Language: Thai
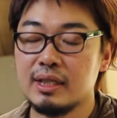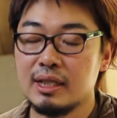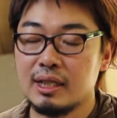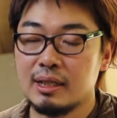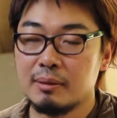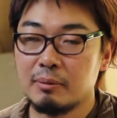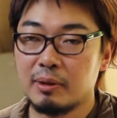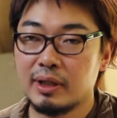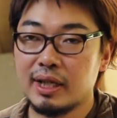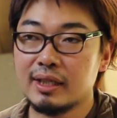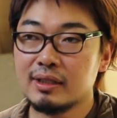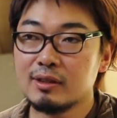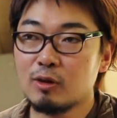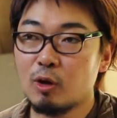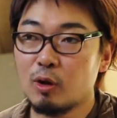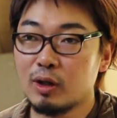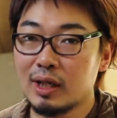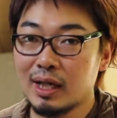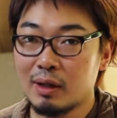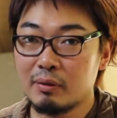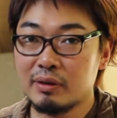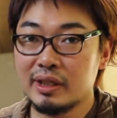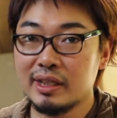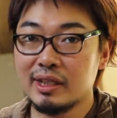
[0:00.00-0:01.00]
เพราะฉะนั้นคน
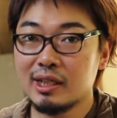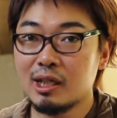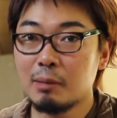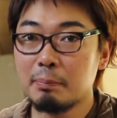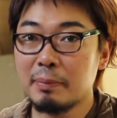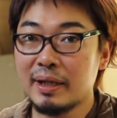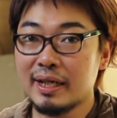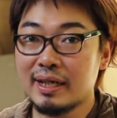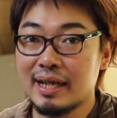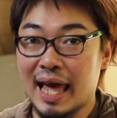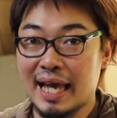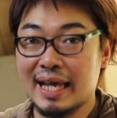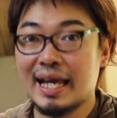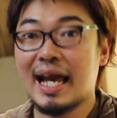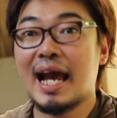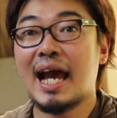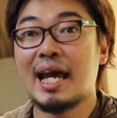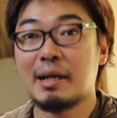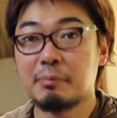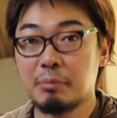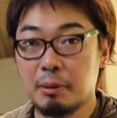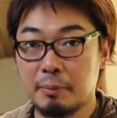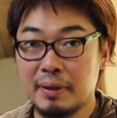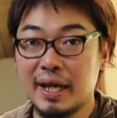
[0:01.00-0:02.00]
เหล่านี้ก็เป็นแรงงาน
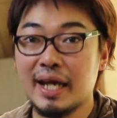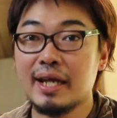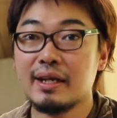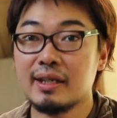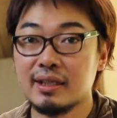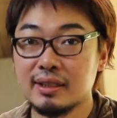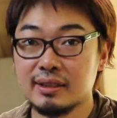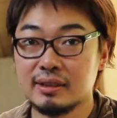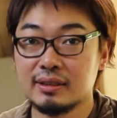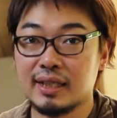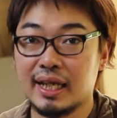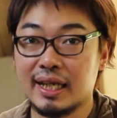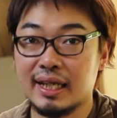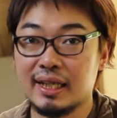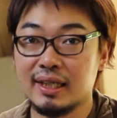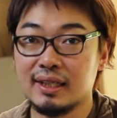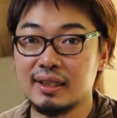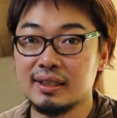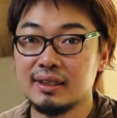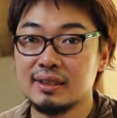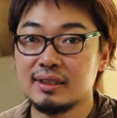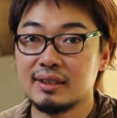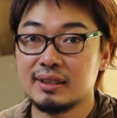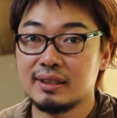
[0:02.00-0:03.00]
ประเภทหนึ่งใน
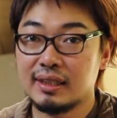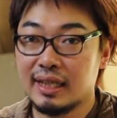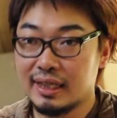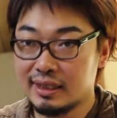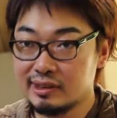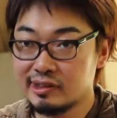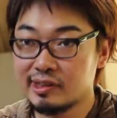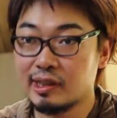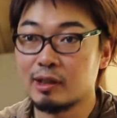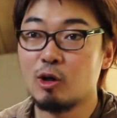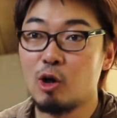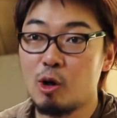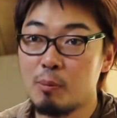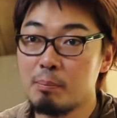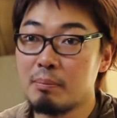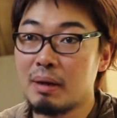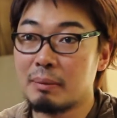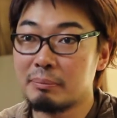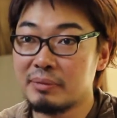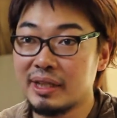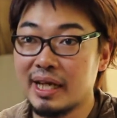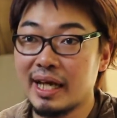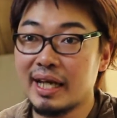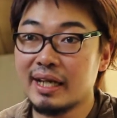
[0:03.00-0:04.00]
ในสังคมแบ
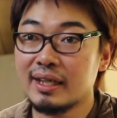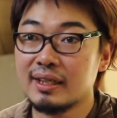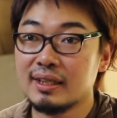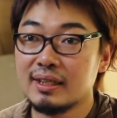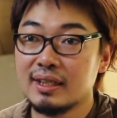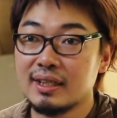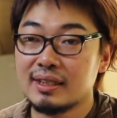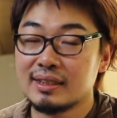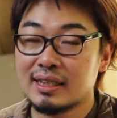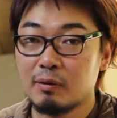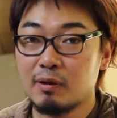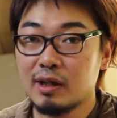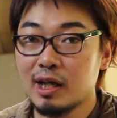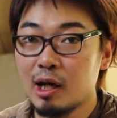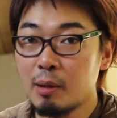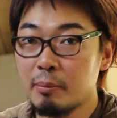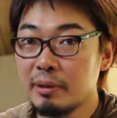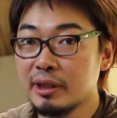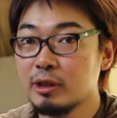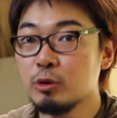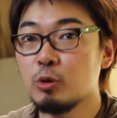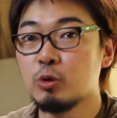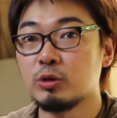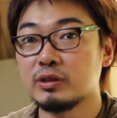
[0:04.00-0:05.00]
บนี้แต่ว่าเขา
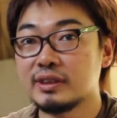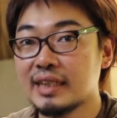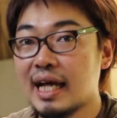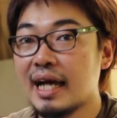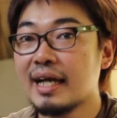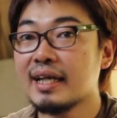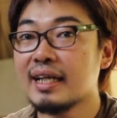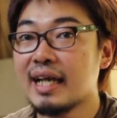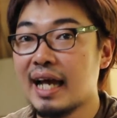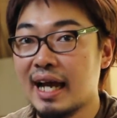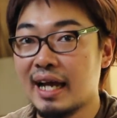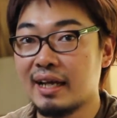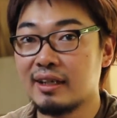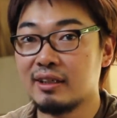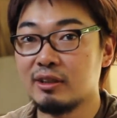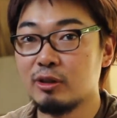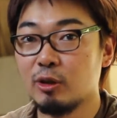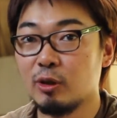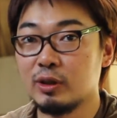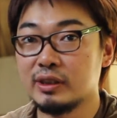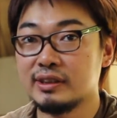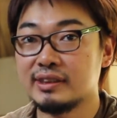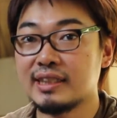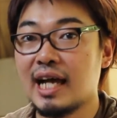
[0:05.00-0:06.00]
ไม่ถูกจ้างงานโด
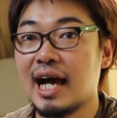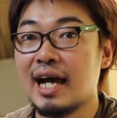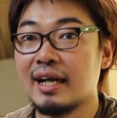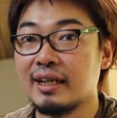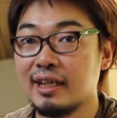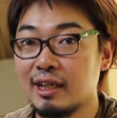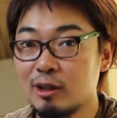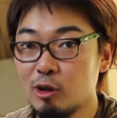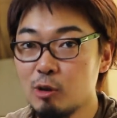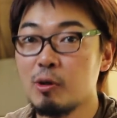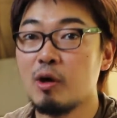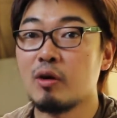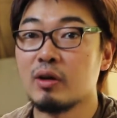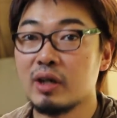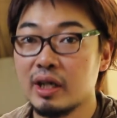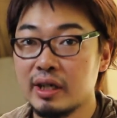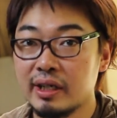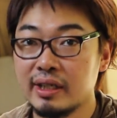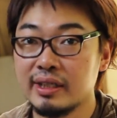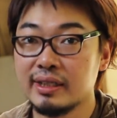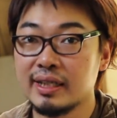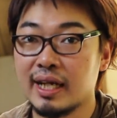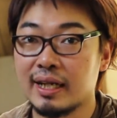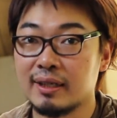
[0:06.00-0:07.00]
ยจ่ายในรูปของเงิน
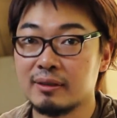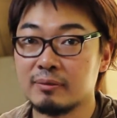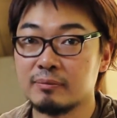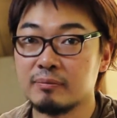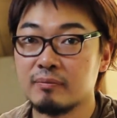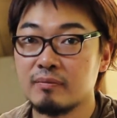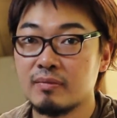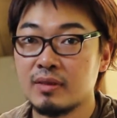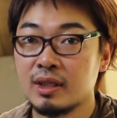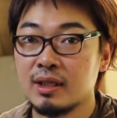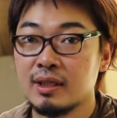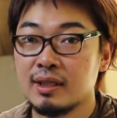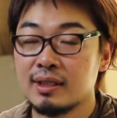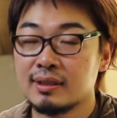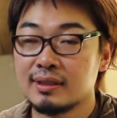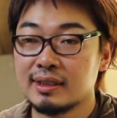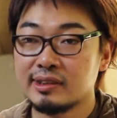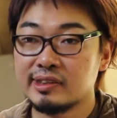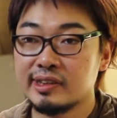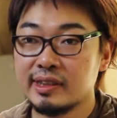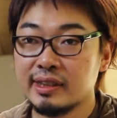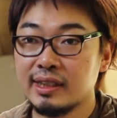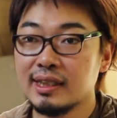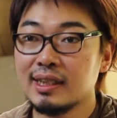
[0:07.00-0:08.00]
เดือนแต่
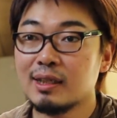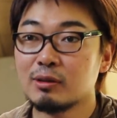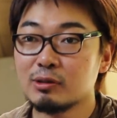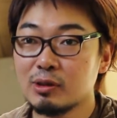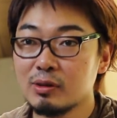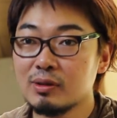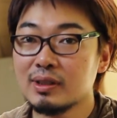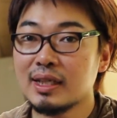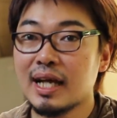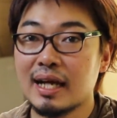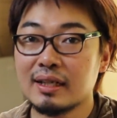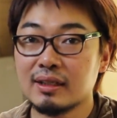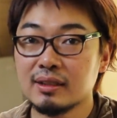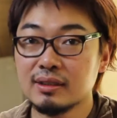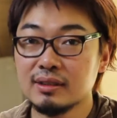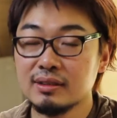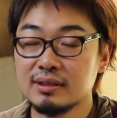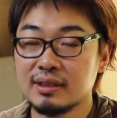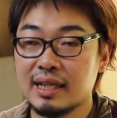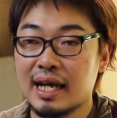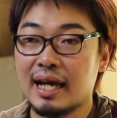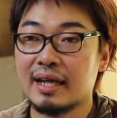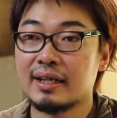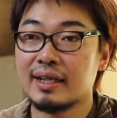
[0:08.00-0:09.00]
สิ่งที่เขาต้องการก็คื
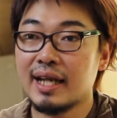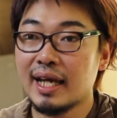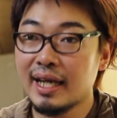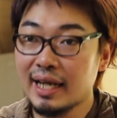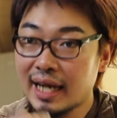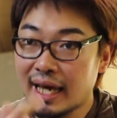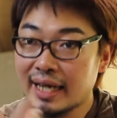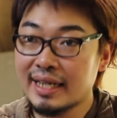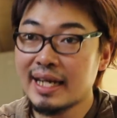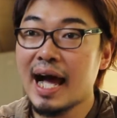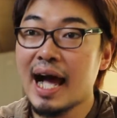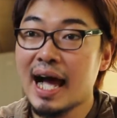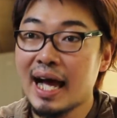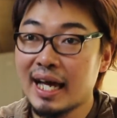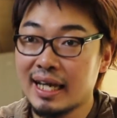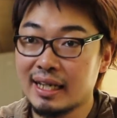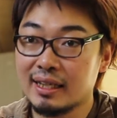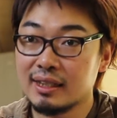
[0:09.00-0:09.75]
อการได้รายได้